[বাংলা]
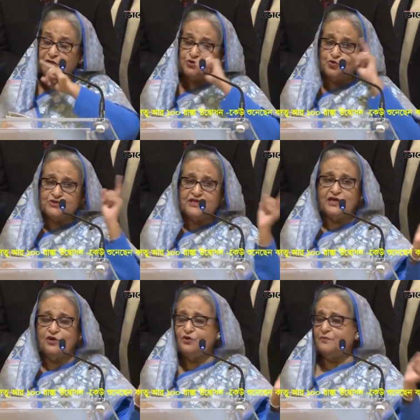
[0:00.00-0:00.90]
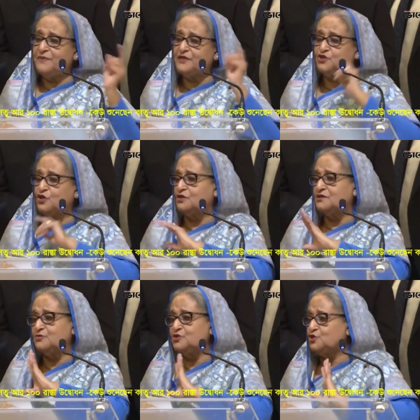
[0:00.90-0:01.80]
অনেক দূর থেকেও পাঁচ ছয়
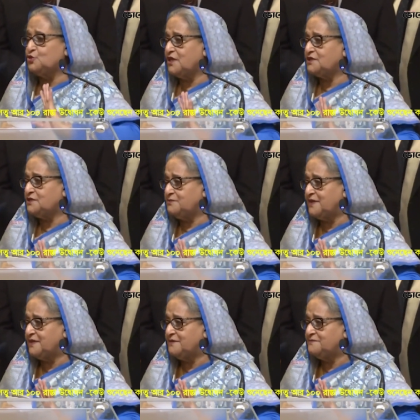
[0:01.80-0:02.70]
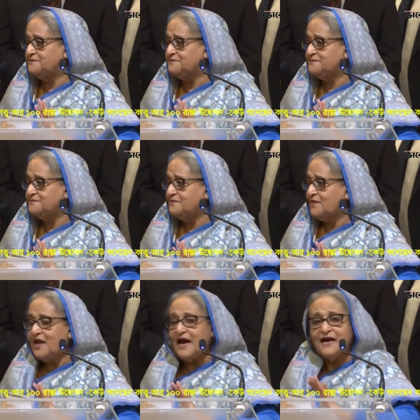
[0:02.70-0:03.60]
ঘন্টার মধ্যে চলে আসতে পারি
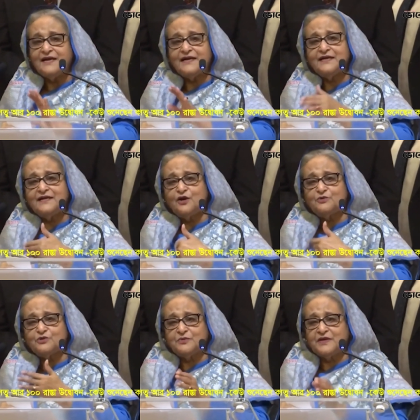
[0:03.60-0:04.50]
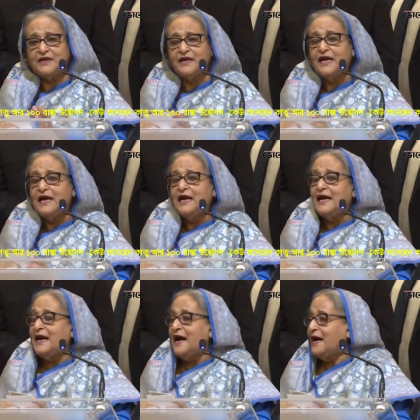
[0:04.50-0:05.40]
আর এখানে কমেন্ট করে
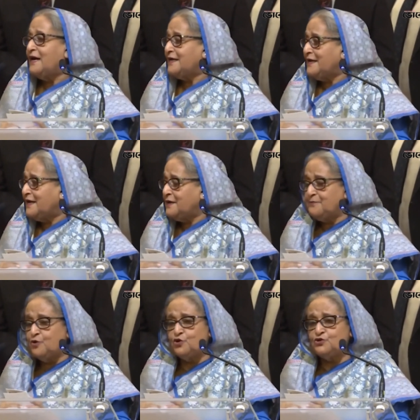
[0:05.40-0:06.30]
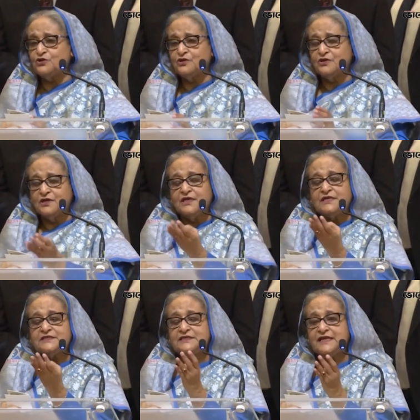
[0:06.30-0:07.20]
আর এয়ারপোর্ট
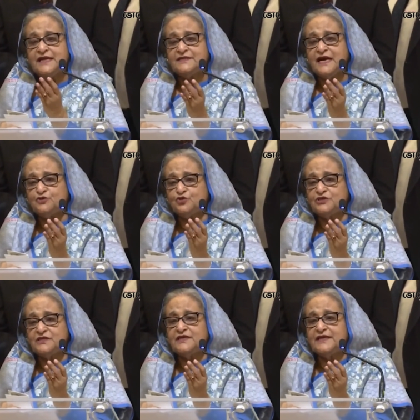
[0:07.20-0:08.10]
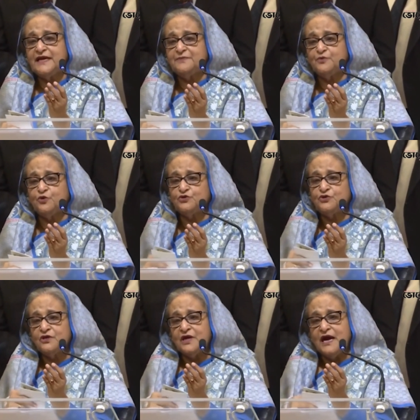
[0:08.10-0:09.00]
সিলেট আন্তর্জাতিক
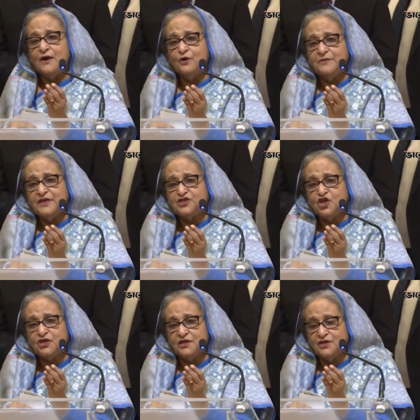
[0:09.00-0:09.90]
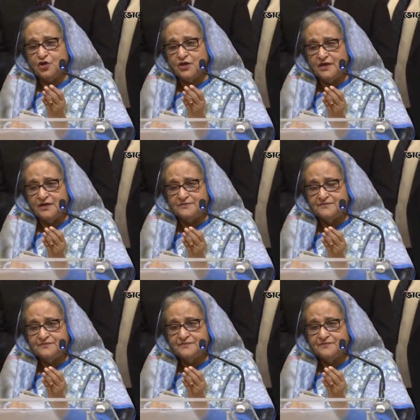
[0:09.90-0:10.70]
এয়ারপোর্ট আওয়ামী লীগ সরকারে করা